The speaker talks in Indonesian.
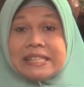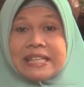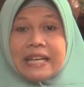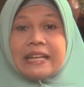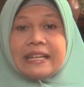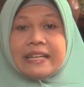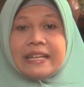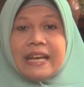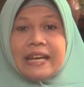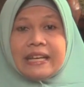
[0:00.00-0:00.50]

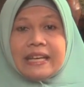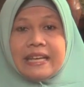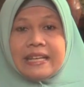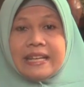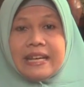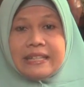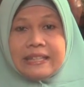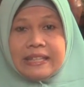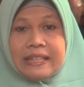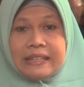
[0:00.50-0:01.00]
besar
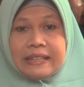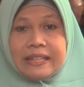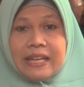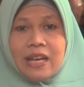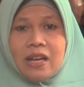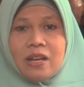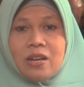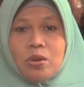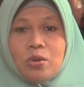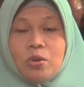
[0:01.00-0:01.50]
keyakinan
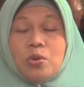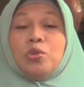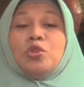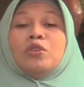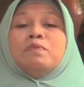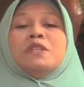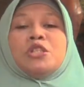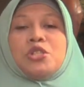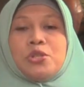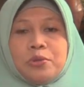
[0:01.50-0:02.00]
kita
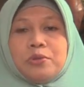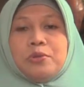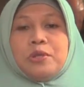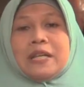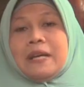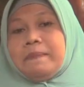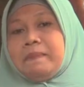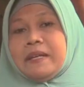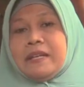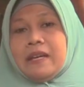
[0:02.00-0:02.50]
untuk
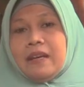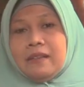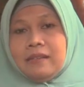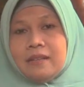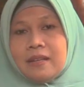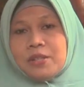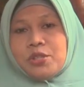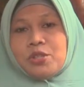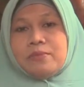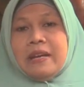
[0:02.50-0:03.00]
bersyukur kepada
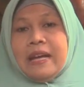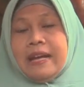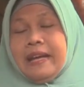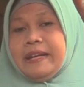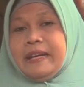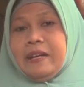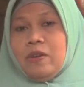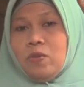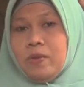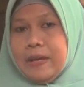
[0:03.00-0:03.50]
Allah
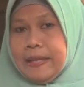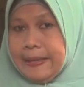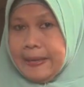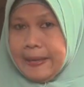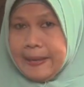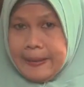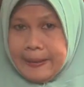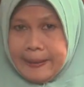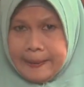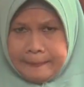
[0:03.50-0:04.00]
Subhanahu wa
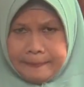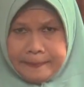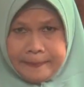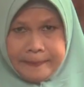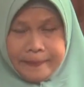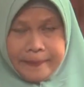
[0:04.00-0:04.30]
Ta'ala.